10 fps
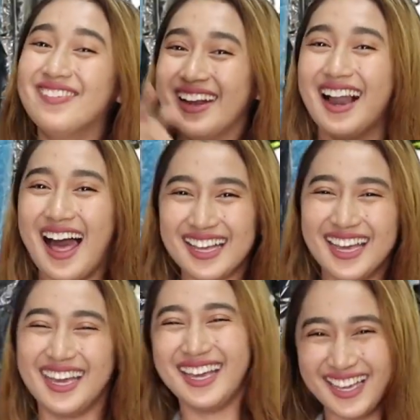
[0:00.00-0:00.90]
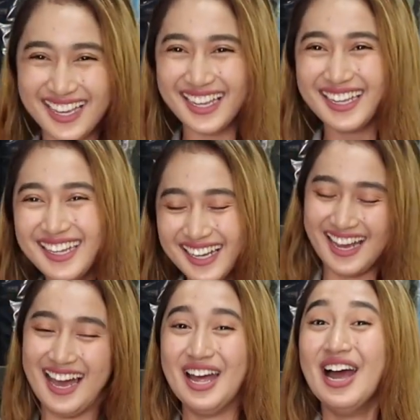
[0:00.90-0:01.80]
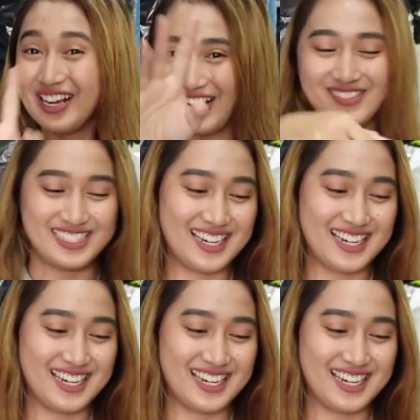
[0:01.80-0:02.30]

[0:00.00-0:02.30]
Jadi beli lagi. Enggak